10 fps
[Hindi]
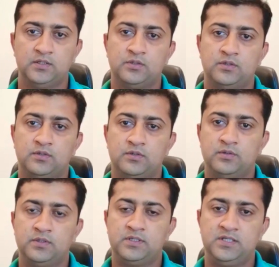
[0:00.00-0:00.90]
तो
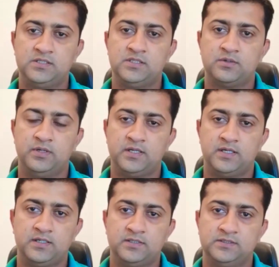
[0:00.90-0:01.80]
डी एच ए
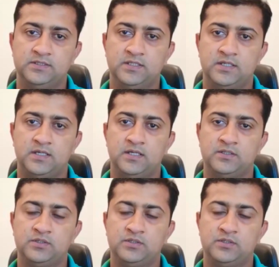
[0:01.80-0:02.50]
कोयटा